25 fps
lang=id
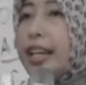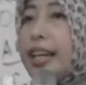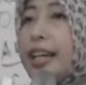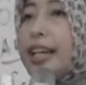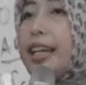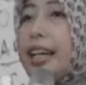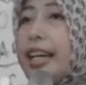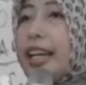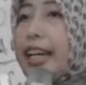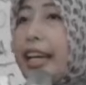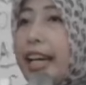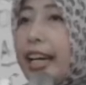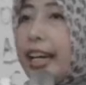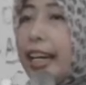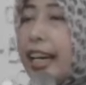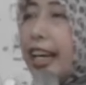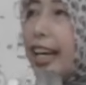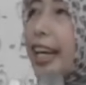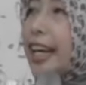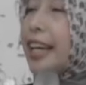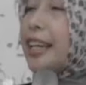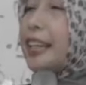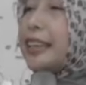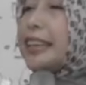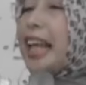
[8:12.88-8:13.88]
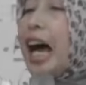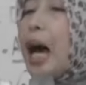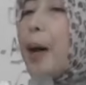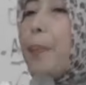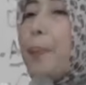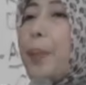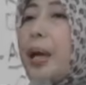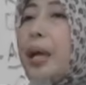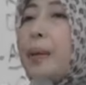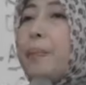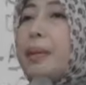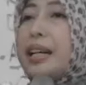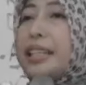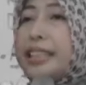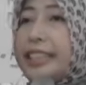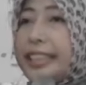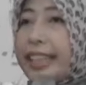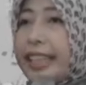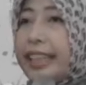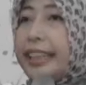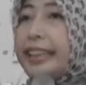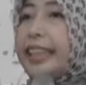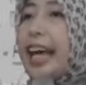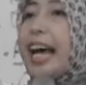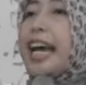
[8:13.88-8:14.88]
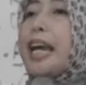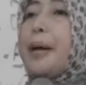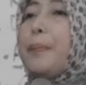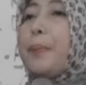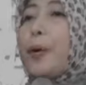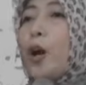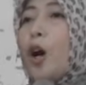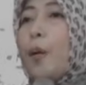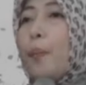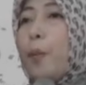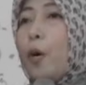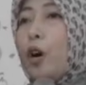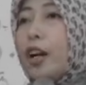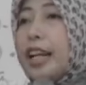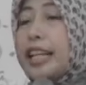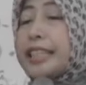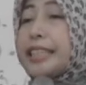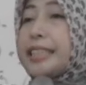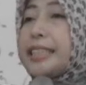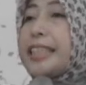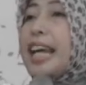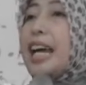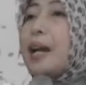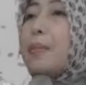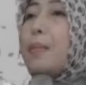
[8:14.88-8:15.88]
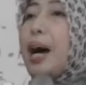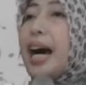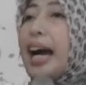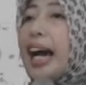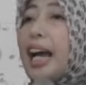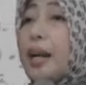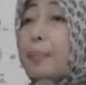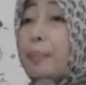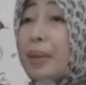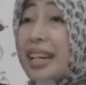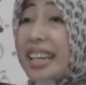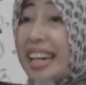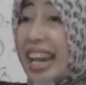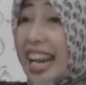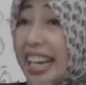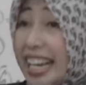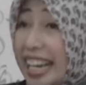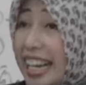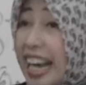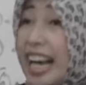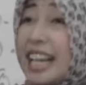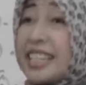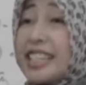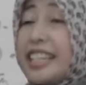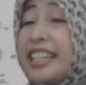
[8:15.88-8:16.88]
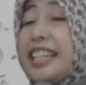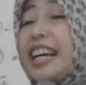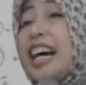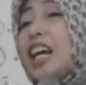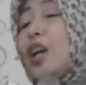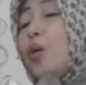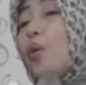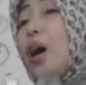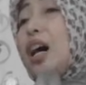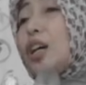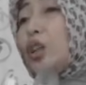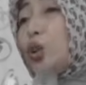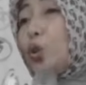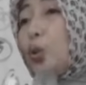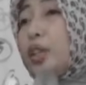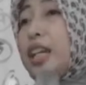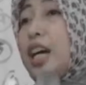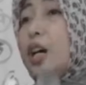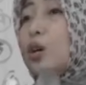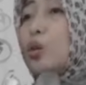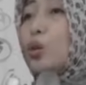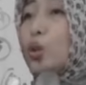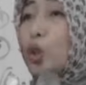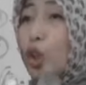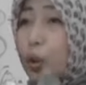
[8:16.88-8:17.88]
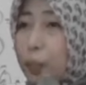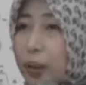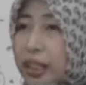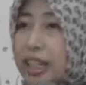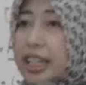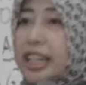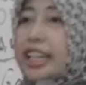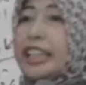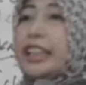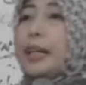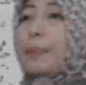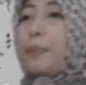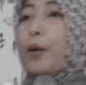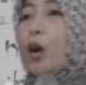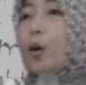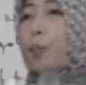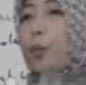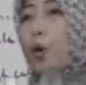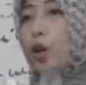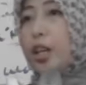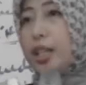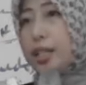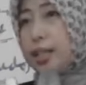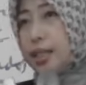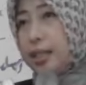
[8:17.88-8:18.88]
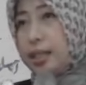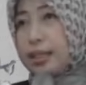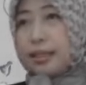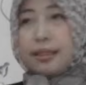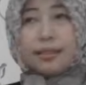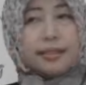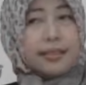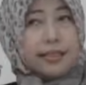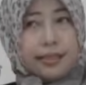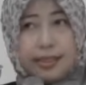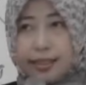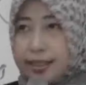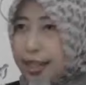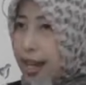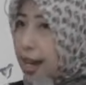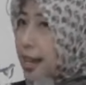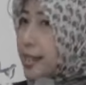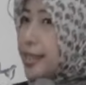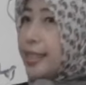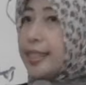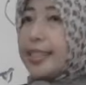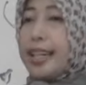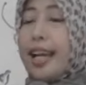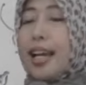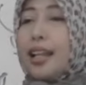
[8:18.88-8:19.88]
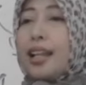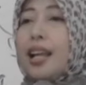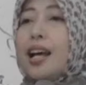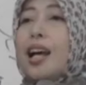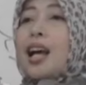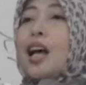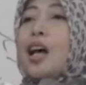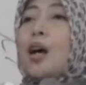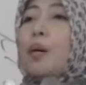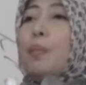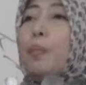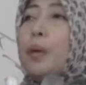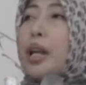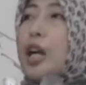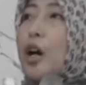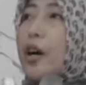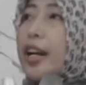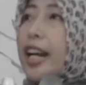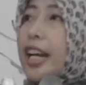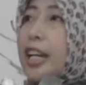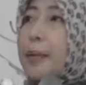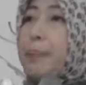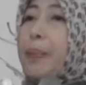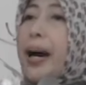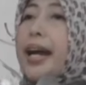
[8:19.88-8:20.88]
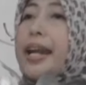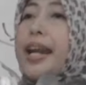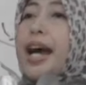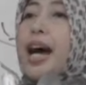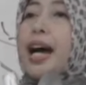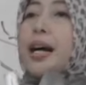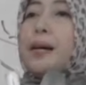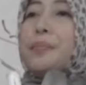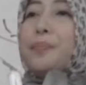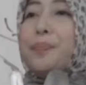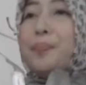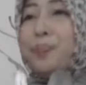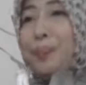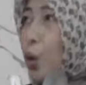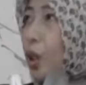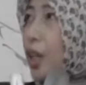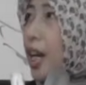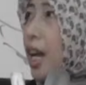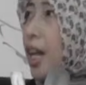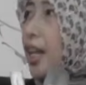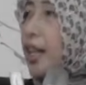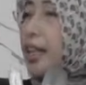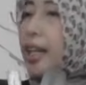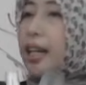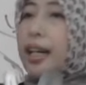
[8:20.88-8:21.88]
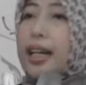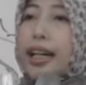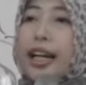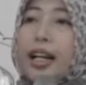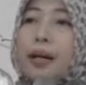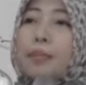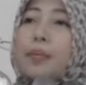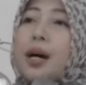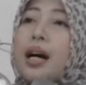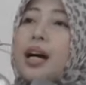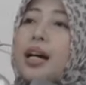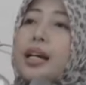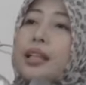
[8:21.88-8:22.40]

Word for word: di negeri ini tapi mencintai propolis dan bahkan mendedikasikan waktunya untuk meneliti propolis. Dahsyat. Beliau ada di Padang. Jurnalnya keren